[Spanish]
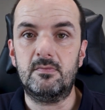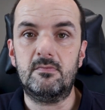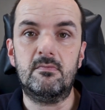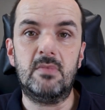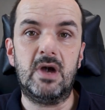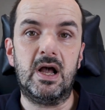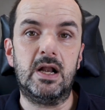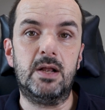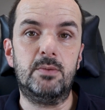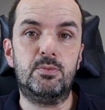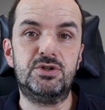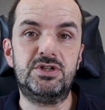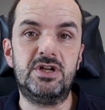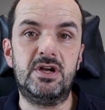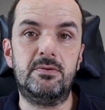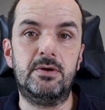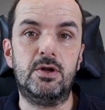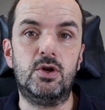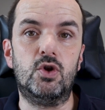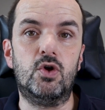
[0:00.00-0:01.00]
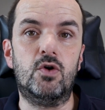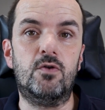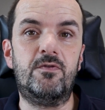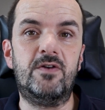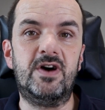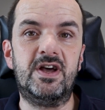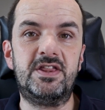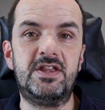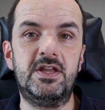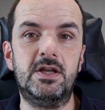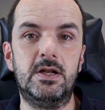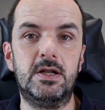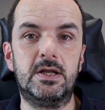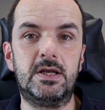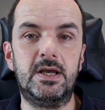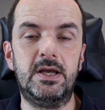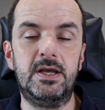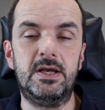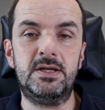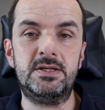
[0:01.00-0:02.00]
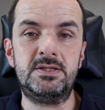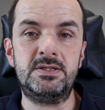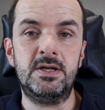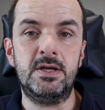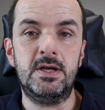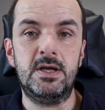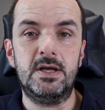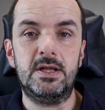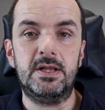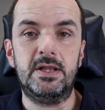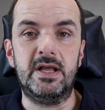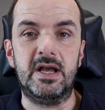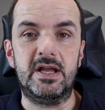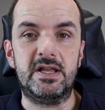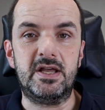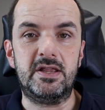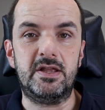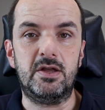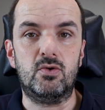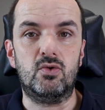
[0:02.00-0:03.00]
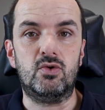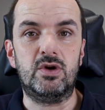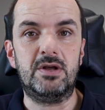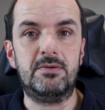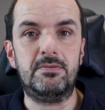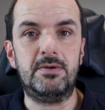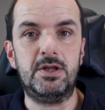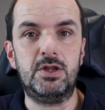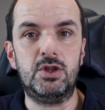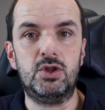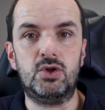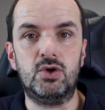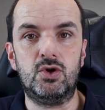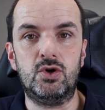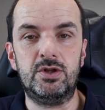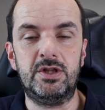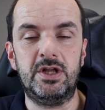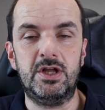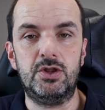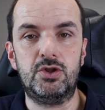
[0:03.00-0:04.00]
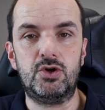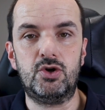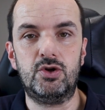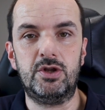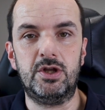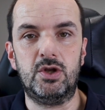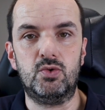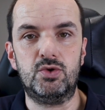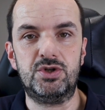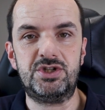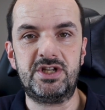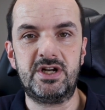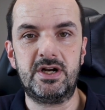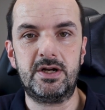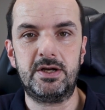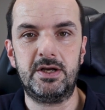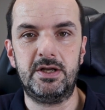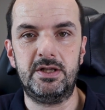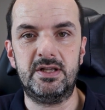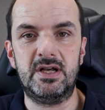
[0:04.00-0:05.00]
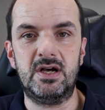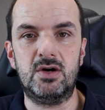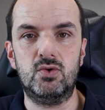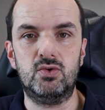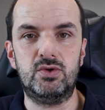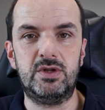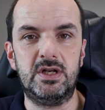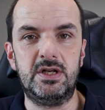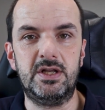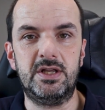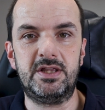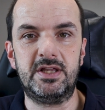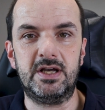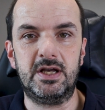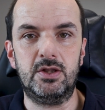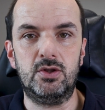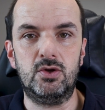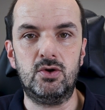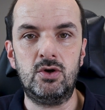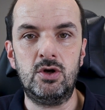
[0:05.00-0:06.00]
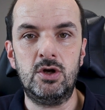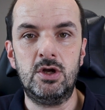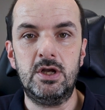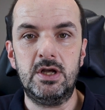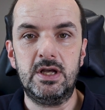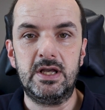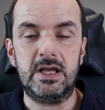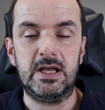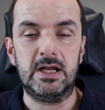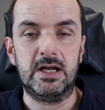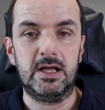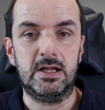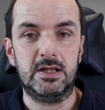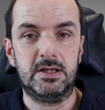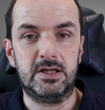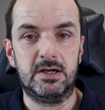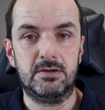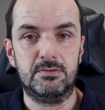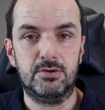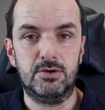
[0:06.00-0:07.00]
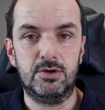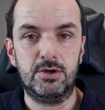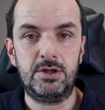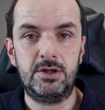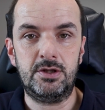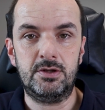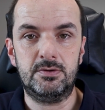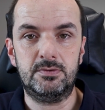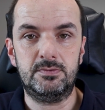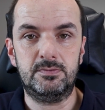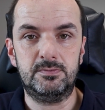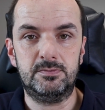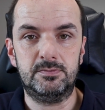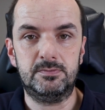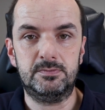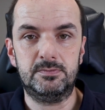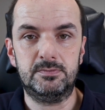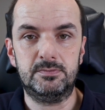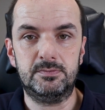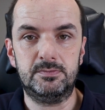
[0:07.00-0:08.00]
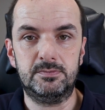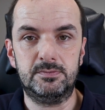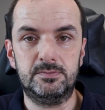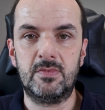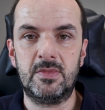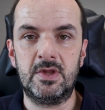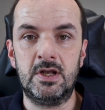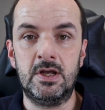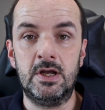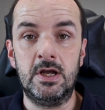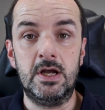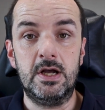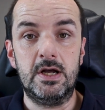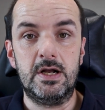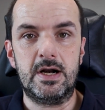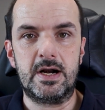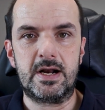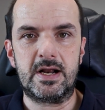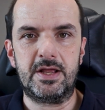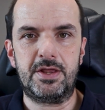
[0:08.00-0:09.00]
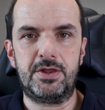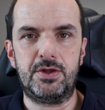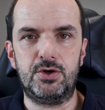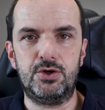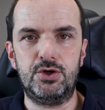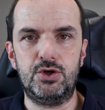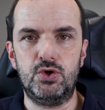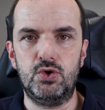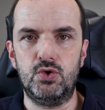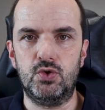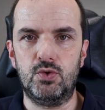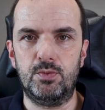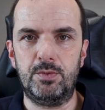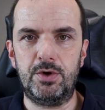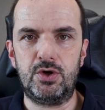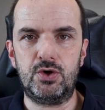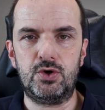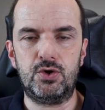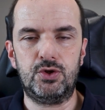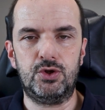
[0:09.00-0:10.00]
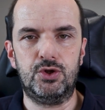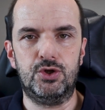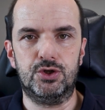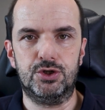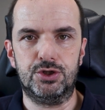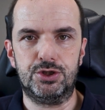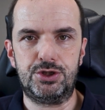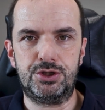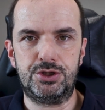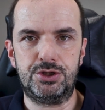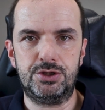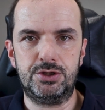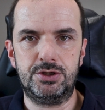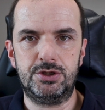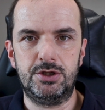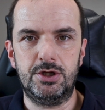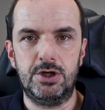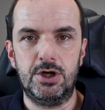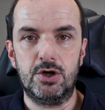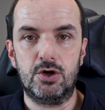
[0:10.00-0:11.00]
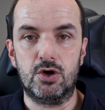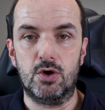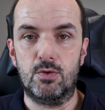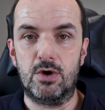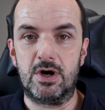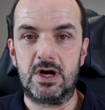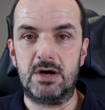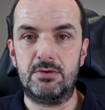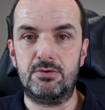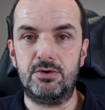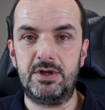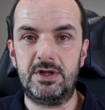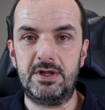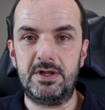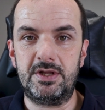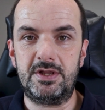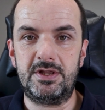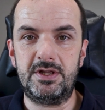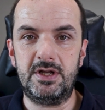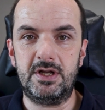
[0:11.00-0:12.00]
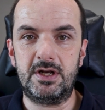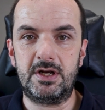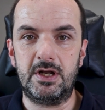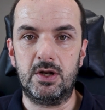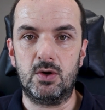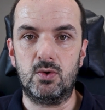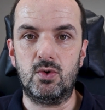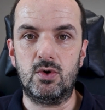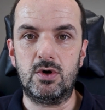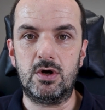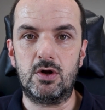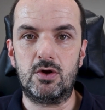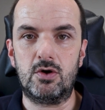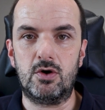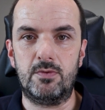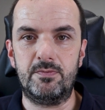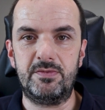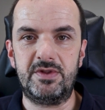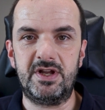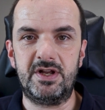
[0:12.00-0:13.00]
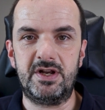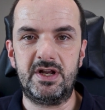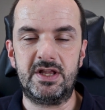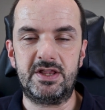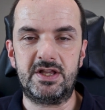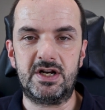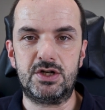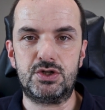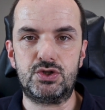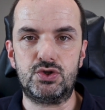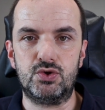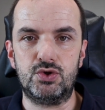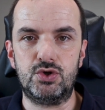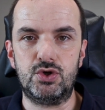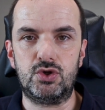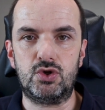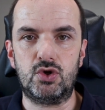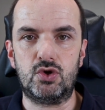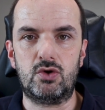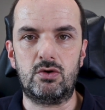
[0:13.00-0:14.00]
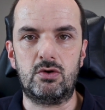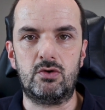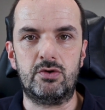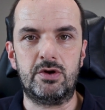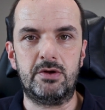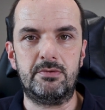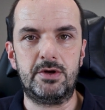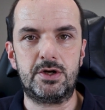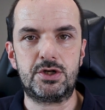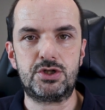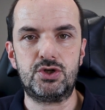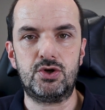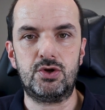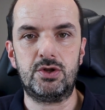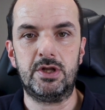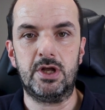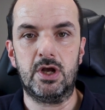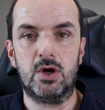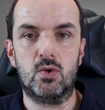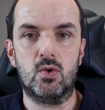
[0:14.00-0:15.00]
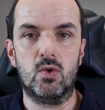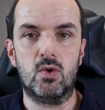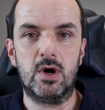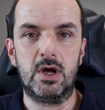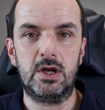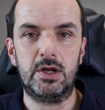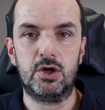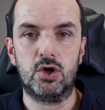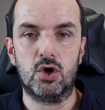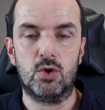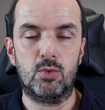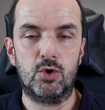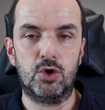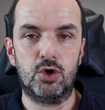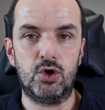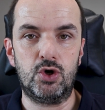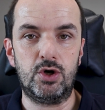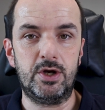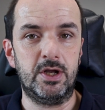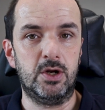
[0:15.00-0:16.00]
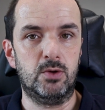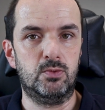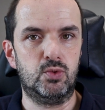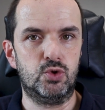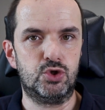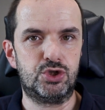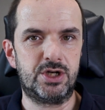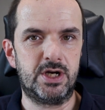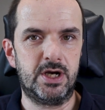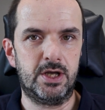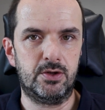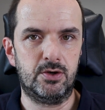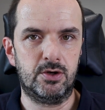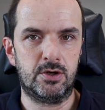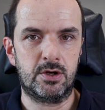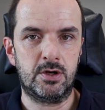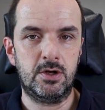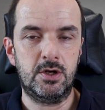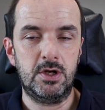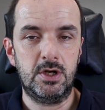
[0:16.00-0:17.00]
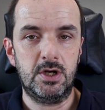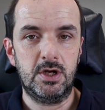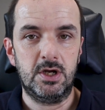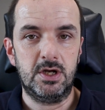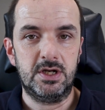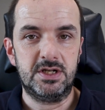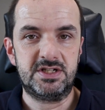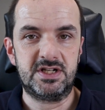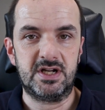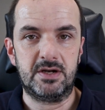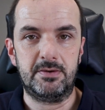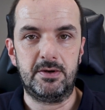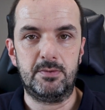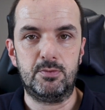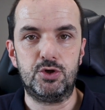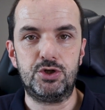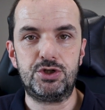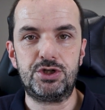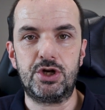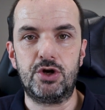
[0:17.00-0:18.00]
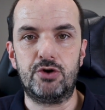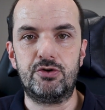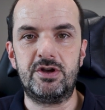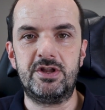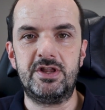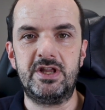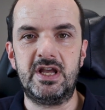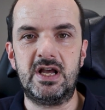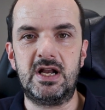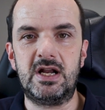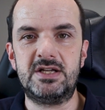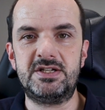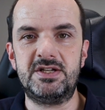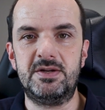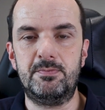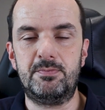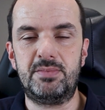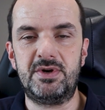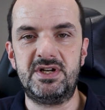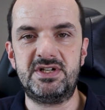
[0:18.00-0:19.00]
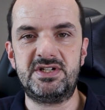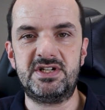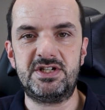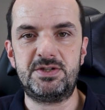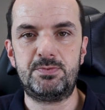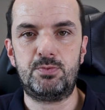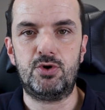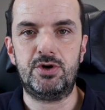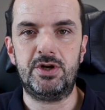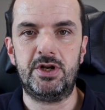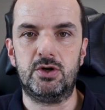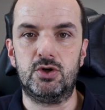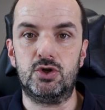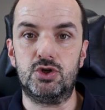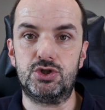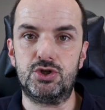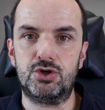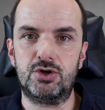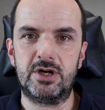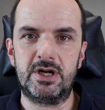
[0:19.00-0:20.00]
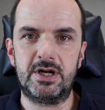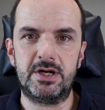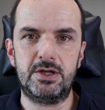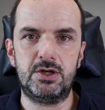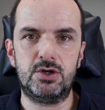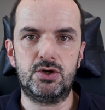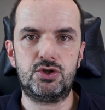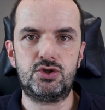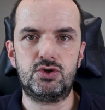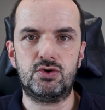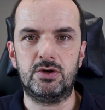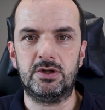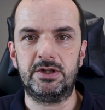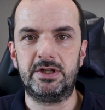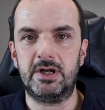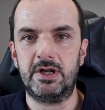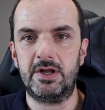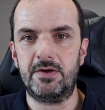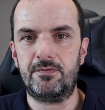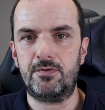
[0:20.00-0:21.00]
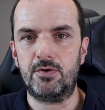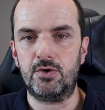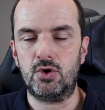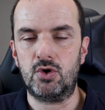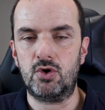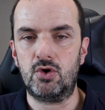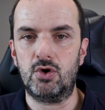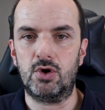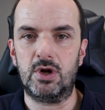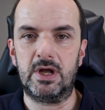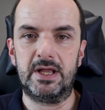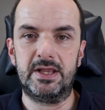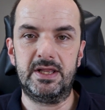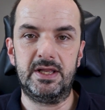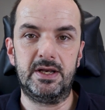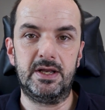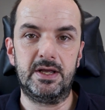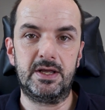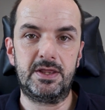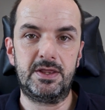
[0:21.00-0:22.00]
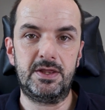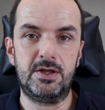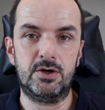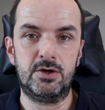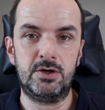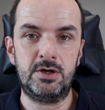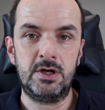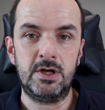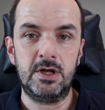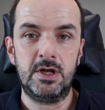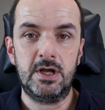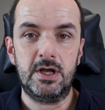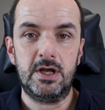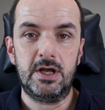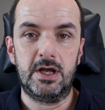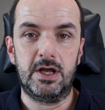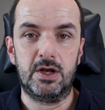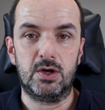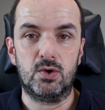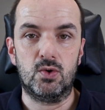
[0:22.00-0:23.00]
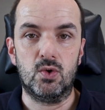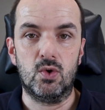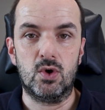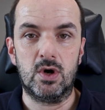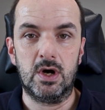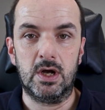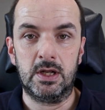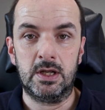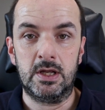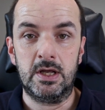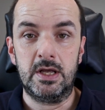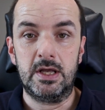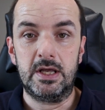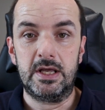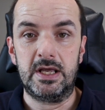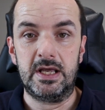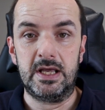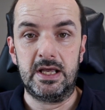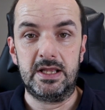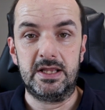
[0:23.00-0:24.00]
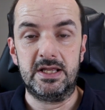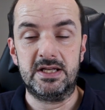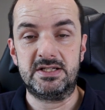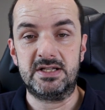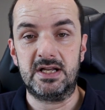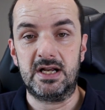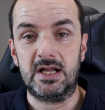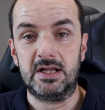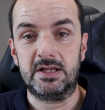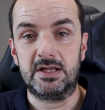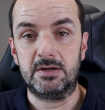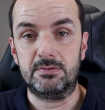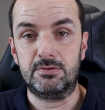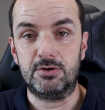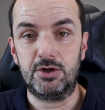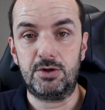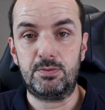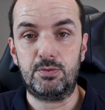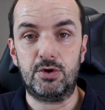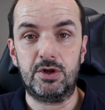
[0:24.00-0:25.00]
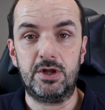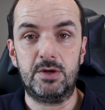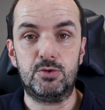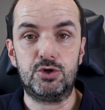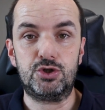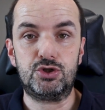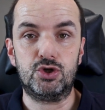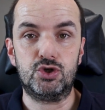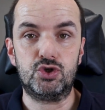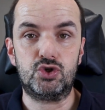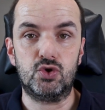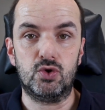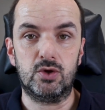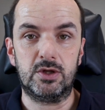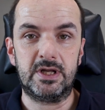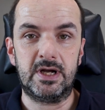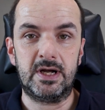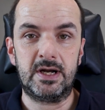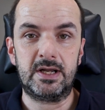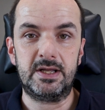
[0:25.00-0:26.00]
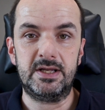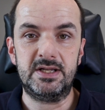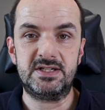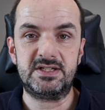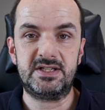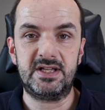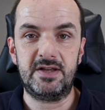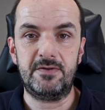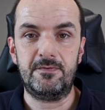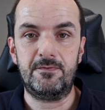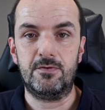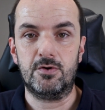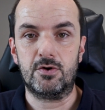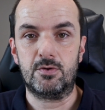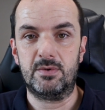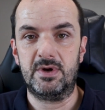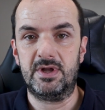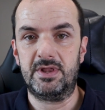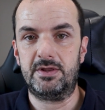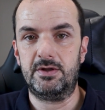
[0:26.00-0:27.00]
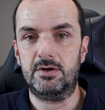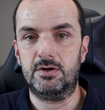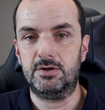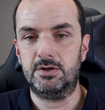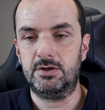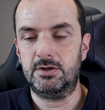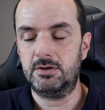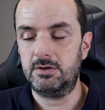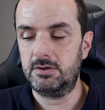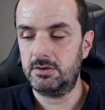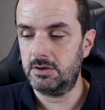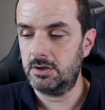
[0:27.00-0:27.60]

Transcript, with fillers: Vale, pues ya ven lo fácil que es de añadir un evento dentro de nuestra agenda utilizando el altavoz. Razón número 2. Como acabo de decir, el Google Home tiene atrás suyo todo el universo de Google y, como no, el buscador. Sabemos que hoy en día las empresas ponen los horarios o el teléfono o la dirección en Google y desde el altavoz podemos consultar esta información.